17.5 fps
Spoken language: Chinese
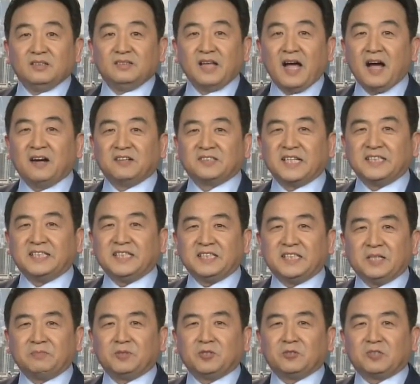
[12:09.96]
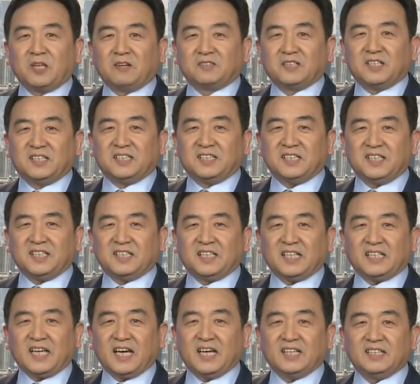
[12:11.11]
那好，这期节目就到这里，谢谢大
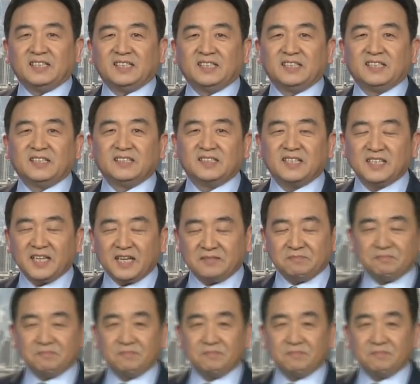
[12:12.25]
家，再见。